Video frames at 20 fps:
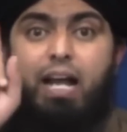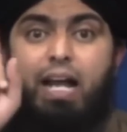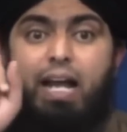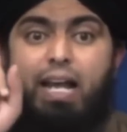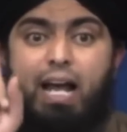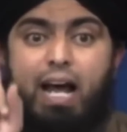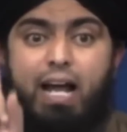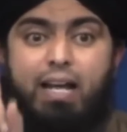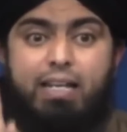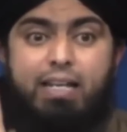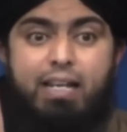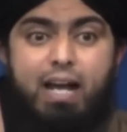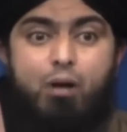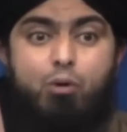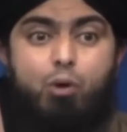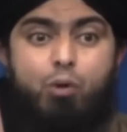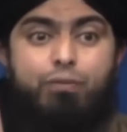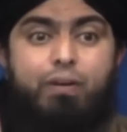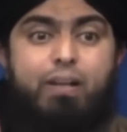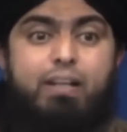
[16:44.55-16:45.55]
एलानिया
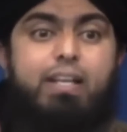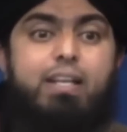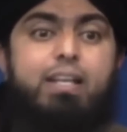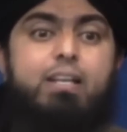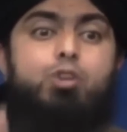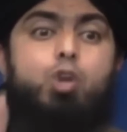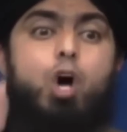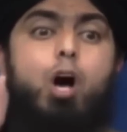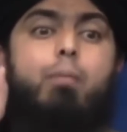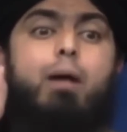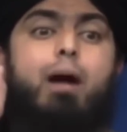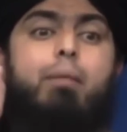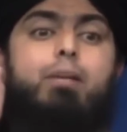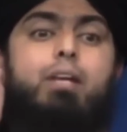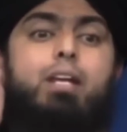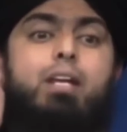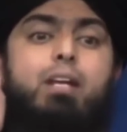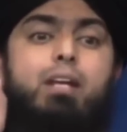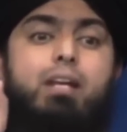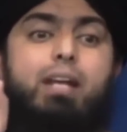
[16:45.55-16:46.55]
कुफर की तोबा
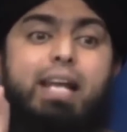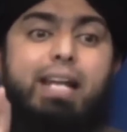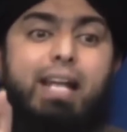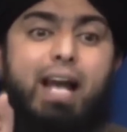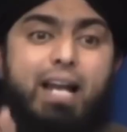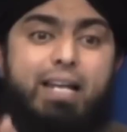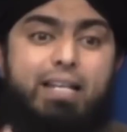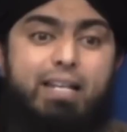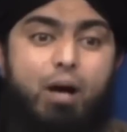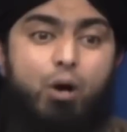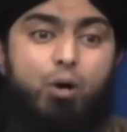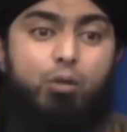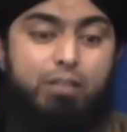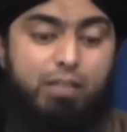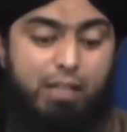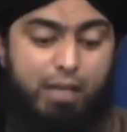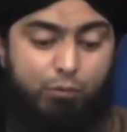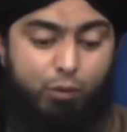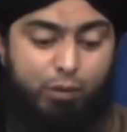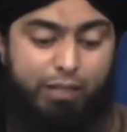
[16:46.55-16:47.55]
भी एलानिया
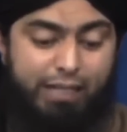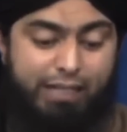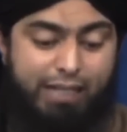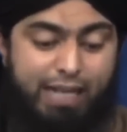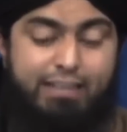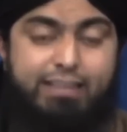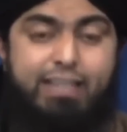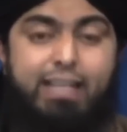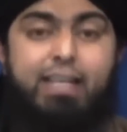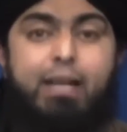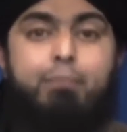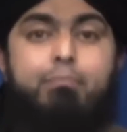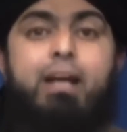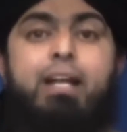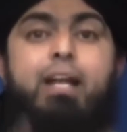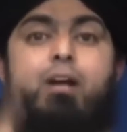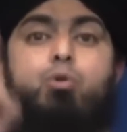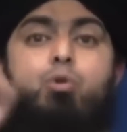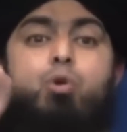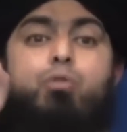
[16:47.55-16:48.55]
होती है वो ये कहते हैं कि
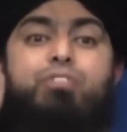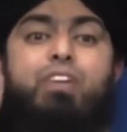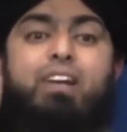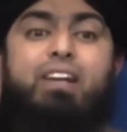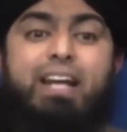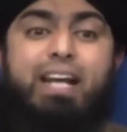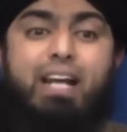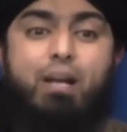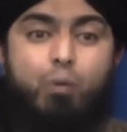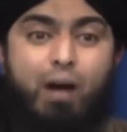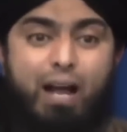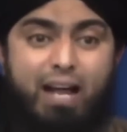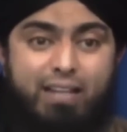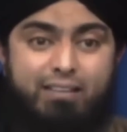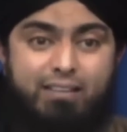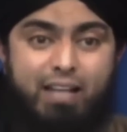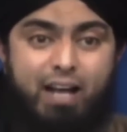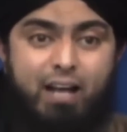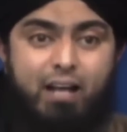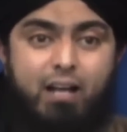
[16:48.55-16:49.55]
मैंने कुफर
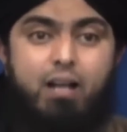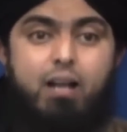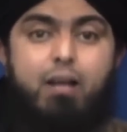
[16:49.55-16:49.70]
निकलवाया था